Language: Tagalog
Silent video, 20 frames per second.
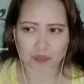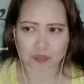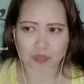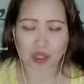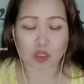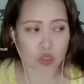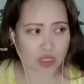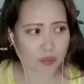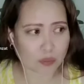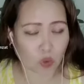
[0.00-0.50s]

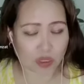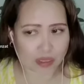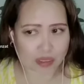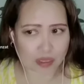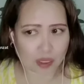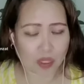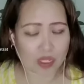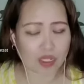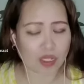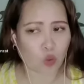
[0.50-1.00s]
Ito si polis,
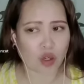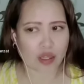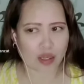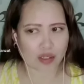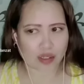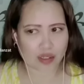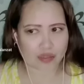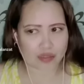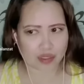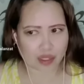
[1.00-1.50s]

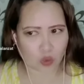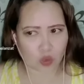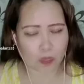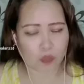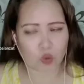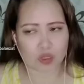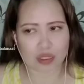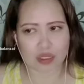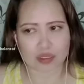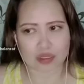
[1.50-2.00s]
paliliwanagan kayo
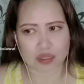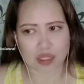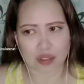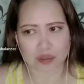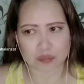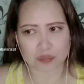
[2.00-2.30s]
ni polis.